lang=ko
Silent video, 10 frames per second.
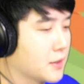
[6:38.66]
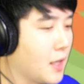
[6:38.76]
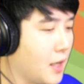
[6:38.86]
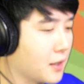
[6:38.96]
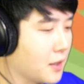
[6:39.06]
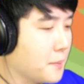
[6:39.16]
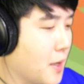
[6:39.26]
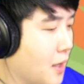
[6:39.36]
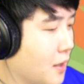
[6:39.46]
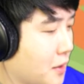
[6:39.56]
자,
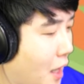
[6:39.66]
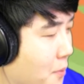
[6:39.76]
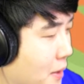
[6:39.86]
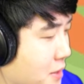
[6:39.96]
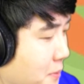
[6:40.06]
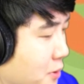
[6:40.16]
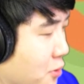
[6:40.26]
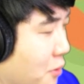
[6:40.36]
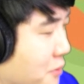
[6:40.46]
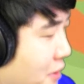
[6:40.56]
그러면 다음 환자분
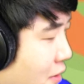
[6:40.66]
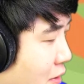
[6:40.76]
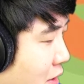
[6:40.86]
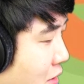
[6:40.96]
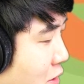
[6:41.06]
들어오세요. 제가